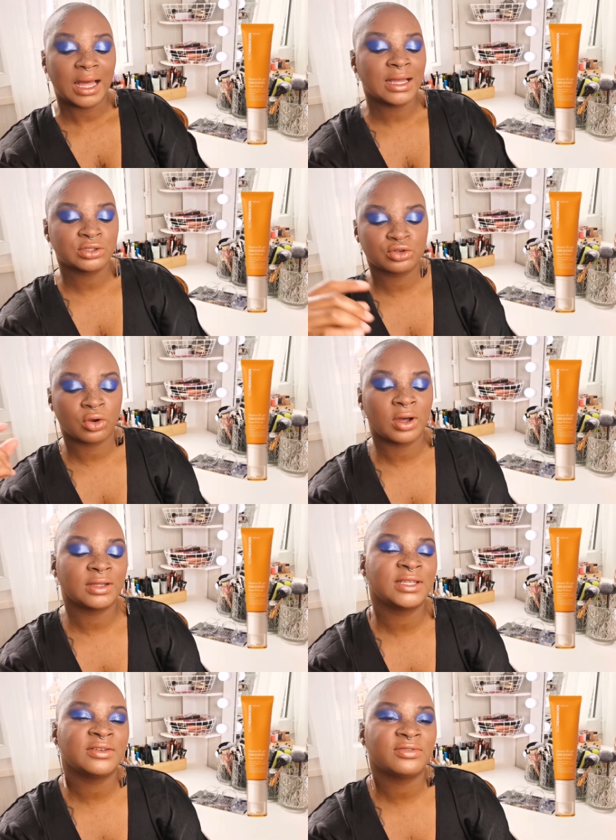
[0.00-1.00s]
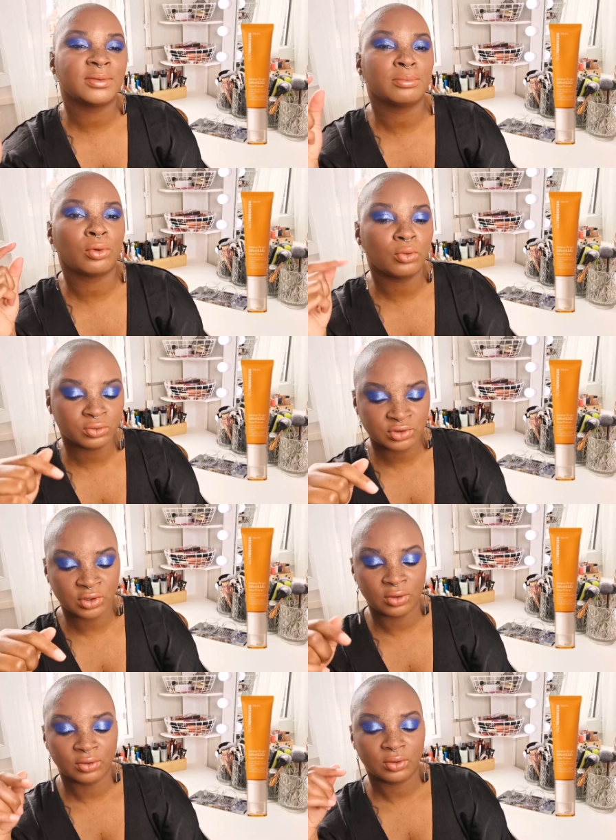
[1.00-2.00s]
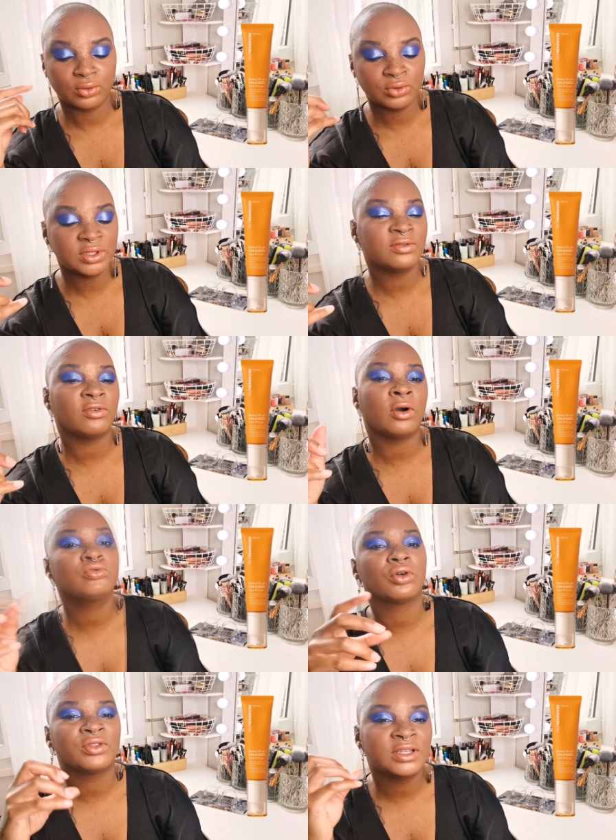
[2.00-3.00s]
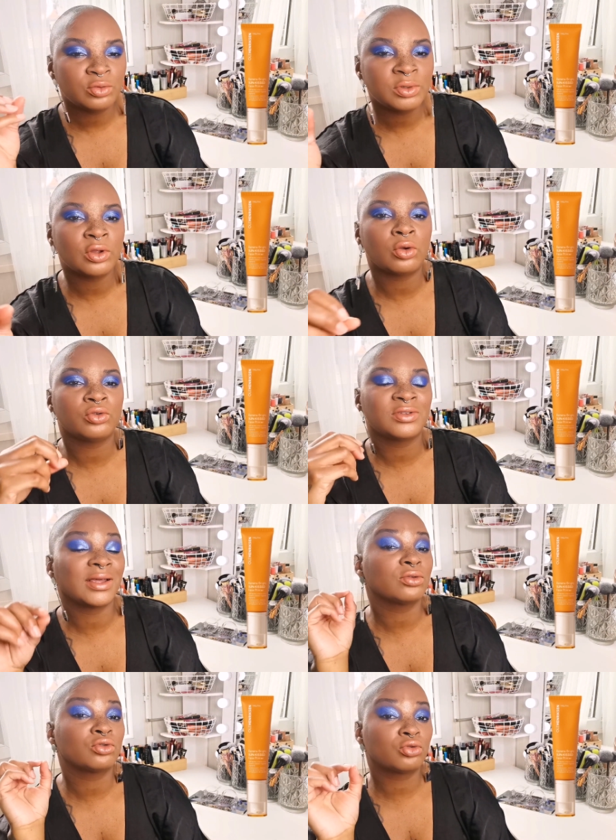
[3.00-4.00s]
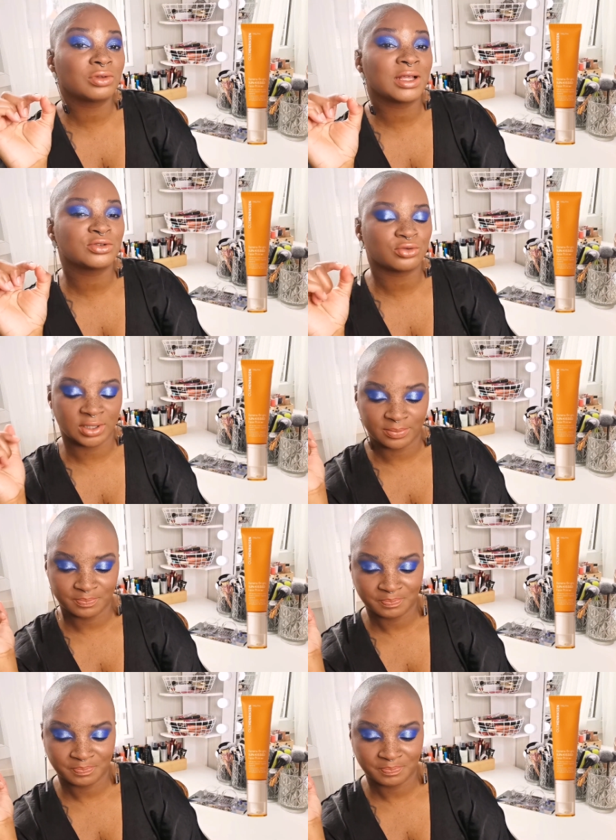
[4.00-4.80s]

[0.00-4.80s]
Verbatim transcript: assurant un effet bronzant uniforme tout en illuminant le teint toute la journée.